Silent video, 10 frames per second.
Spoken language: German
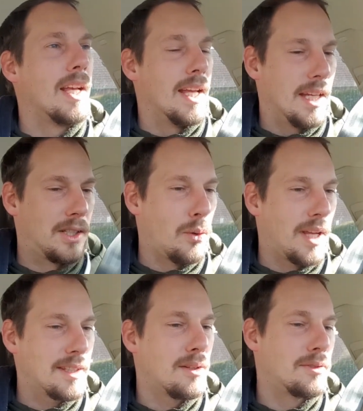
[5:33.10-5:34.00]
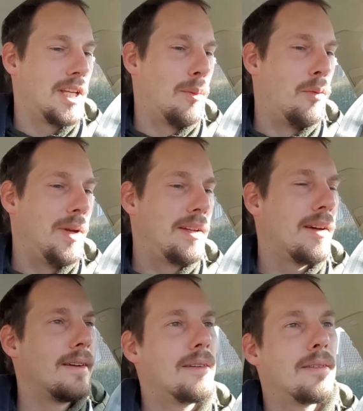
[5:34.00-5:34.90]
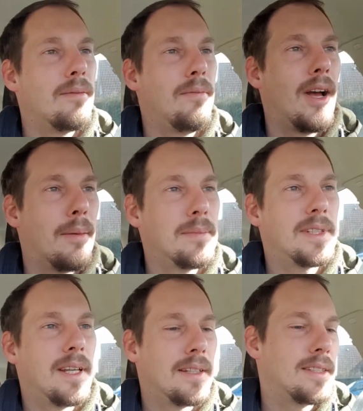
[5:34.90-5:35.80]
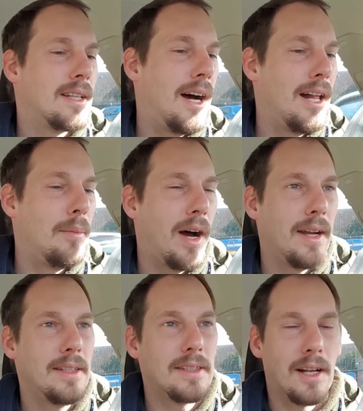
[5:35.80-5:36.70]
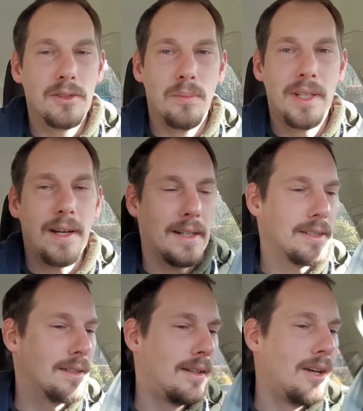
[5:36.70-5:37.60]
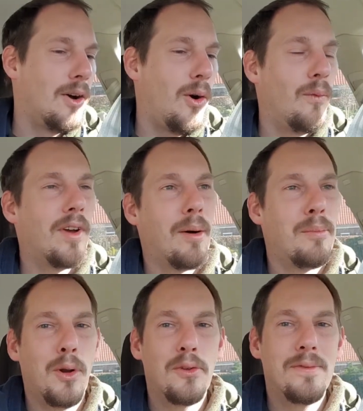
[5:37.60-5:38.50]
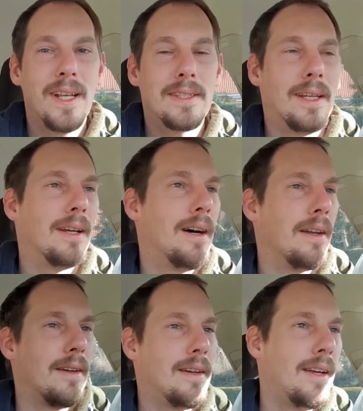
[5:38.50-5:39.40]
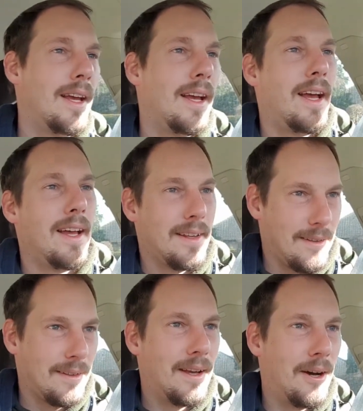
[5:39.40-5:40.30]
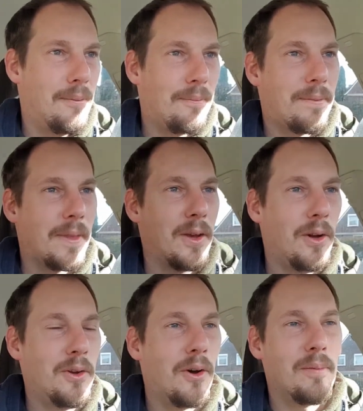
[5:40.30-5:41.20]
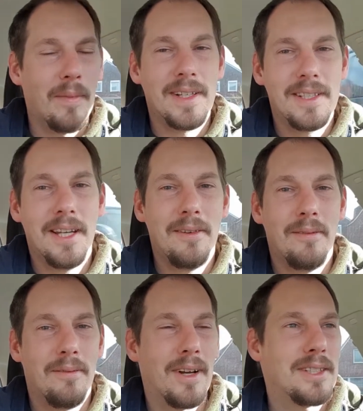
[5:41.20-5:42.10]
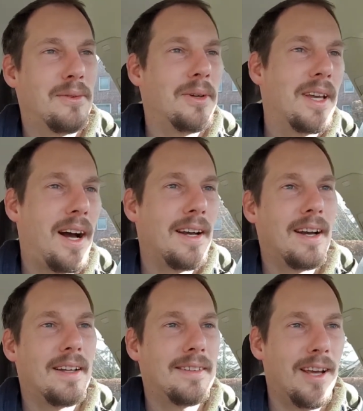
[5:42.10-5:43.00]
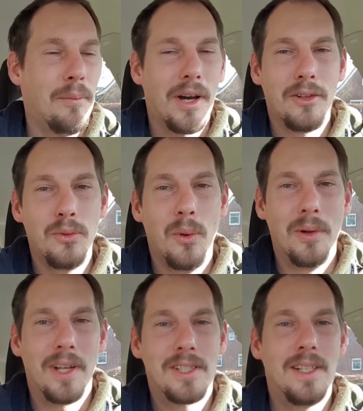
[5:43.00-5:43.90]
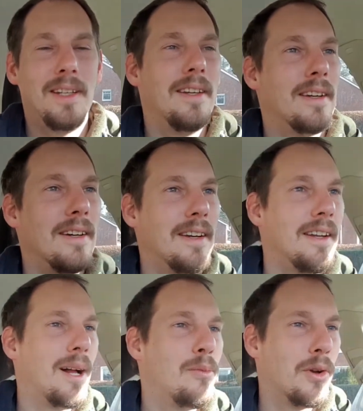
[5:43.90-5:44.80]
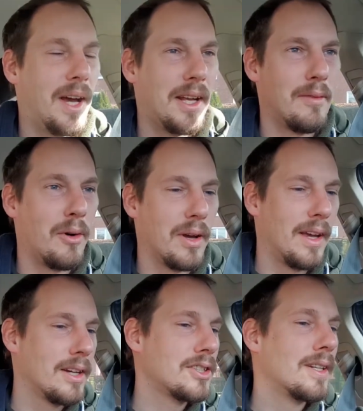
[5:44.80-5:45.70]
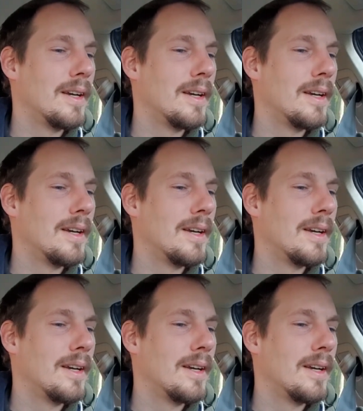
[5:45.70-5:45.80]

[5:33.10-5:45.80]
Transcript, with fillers: Ich gucke jetzt aufs Thermometer. Wir haben es jetzt halb eins, also mittags, und wir haben plus 14 Grad. Ja, könnt ihr mal sehen, was für ein kranker Temperaturunterschied hier innerhalb von einer Woche herrscht.